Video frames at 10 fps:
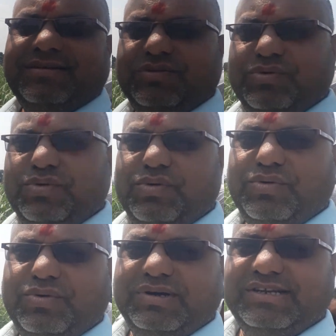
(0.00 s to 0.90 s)

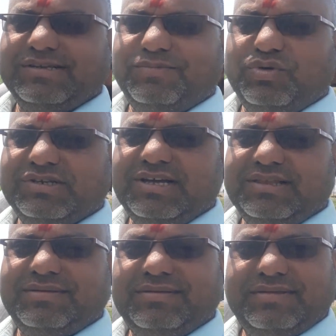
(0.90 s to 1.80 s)
तो इन्हीं शब्दों के साथ
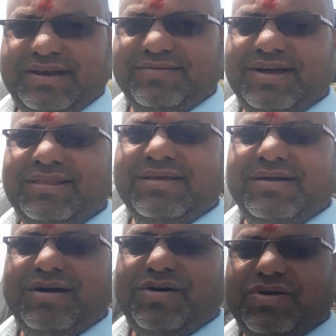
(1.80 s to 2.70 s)
धन्यवाद
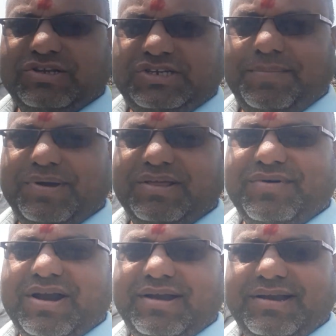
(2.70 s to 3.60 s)
और अच्छा
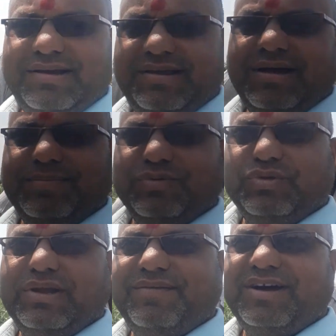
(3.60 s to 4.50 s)
पैदावार लेने के लिए आप लोग को
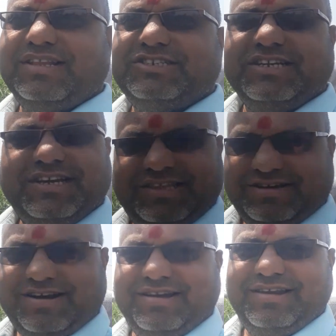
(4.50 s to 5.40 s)
धन्यवाद अच्छी खेती
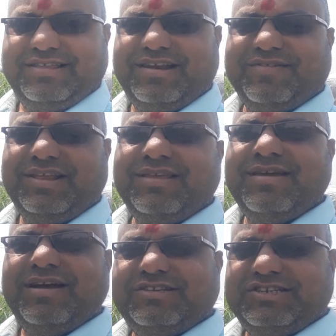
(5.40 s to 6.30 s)
करने के लिए धन्यवाद
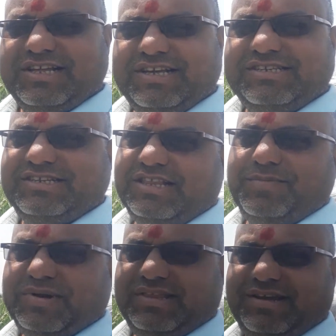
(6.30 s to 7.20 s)
ज़्यादा से ज़्यादा
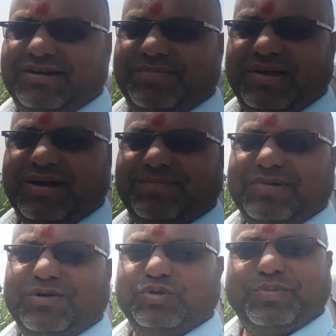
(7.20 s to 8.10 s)
प्रति एकड़ में
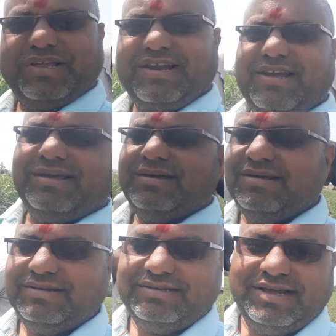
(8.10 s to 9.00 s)
आपका उत्पादन आए
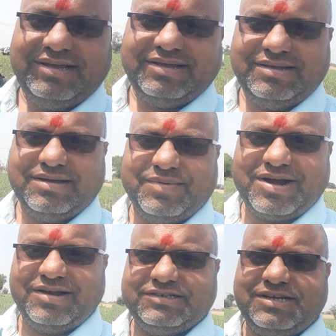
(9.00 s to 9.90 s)
यही हमारा
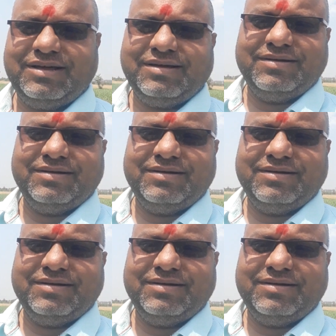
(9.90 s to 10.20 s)
लक्ष्य है